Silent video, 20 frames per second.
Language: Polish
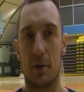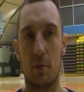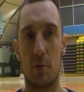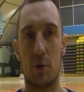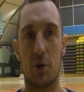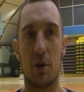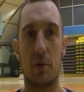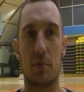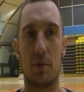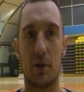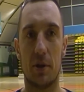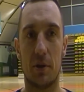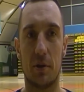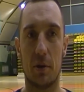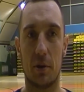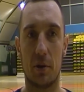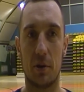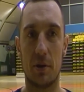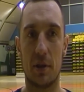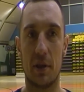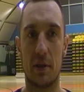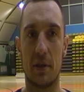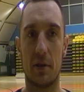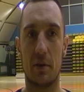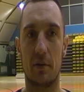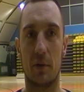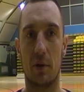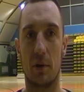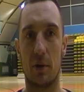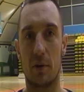no nie można być do końca
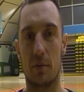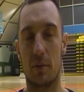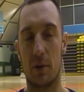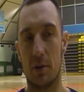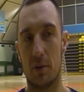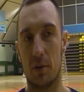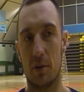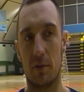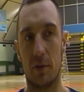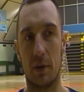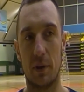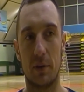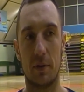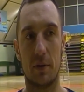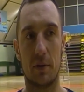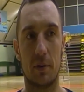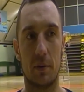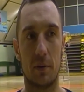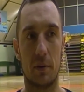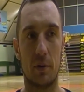zadowolonym, aczkolwiek